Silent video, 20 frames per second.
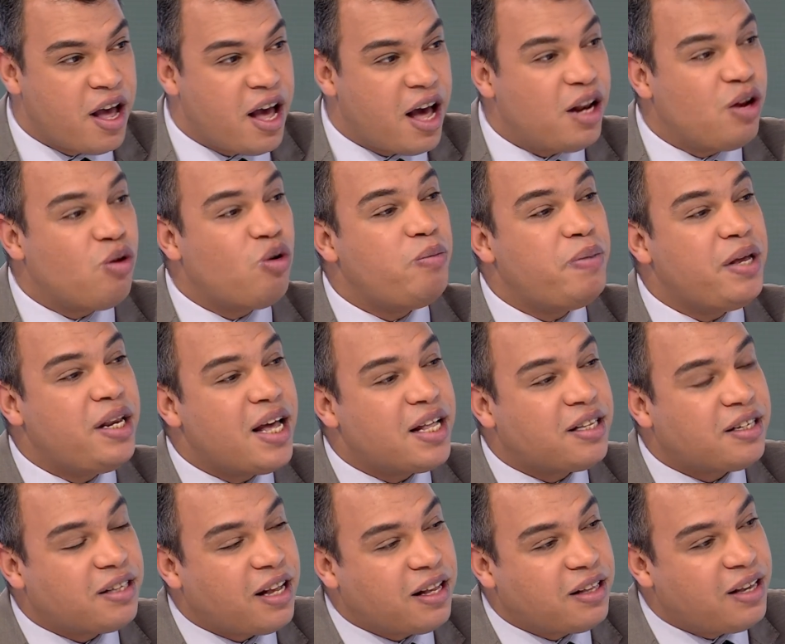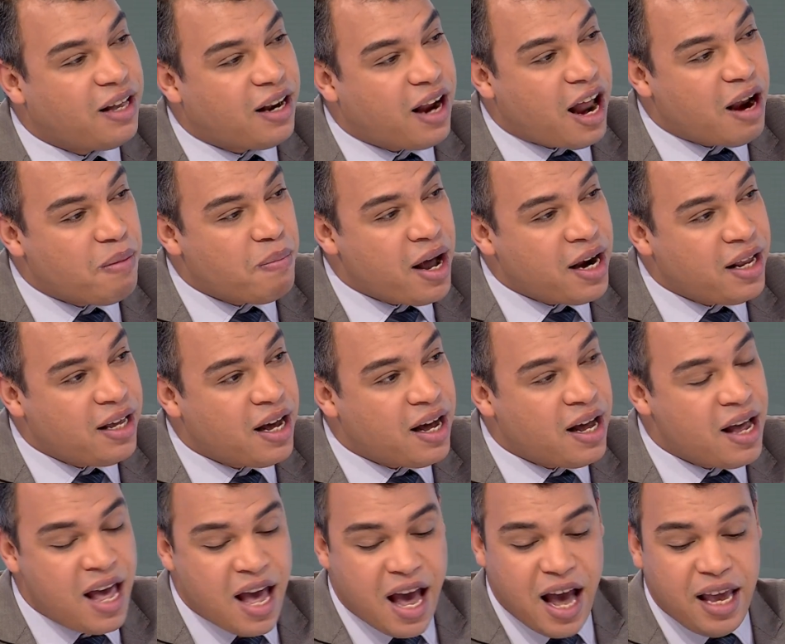أن البنية التحتية
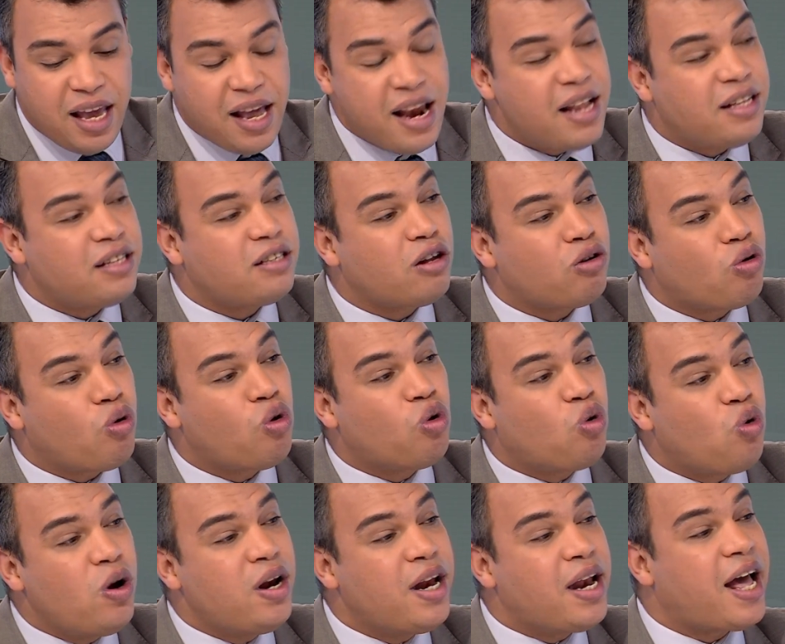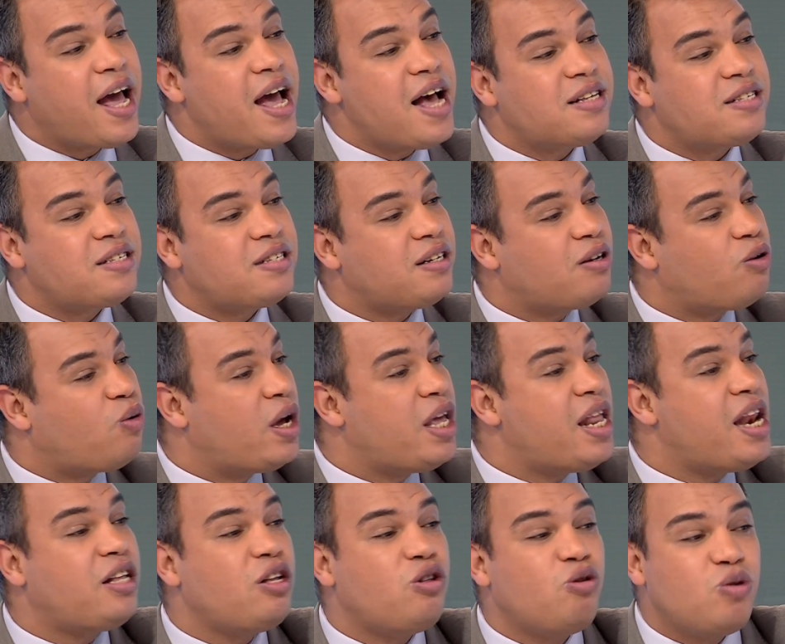الألمانية هي التي تنقل كل الغاز وهي
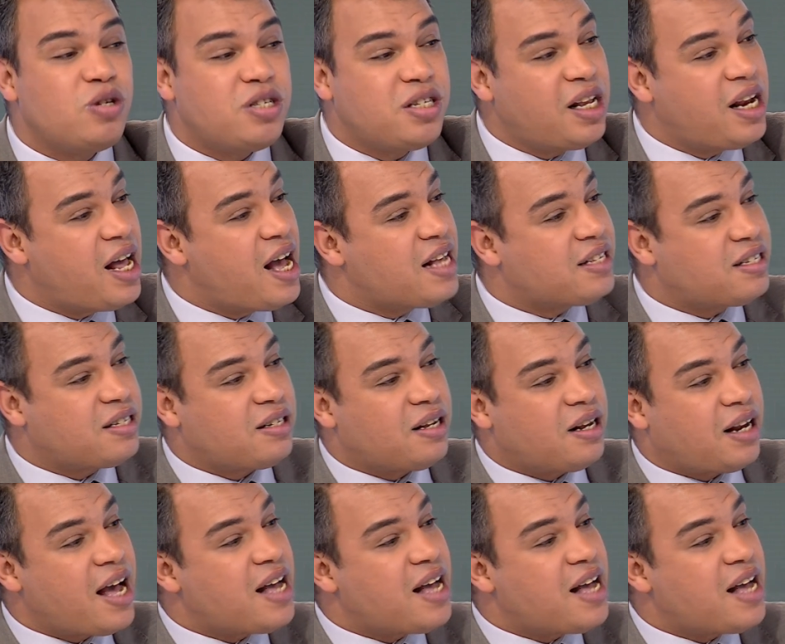التي توزع الغاز يعني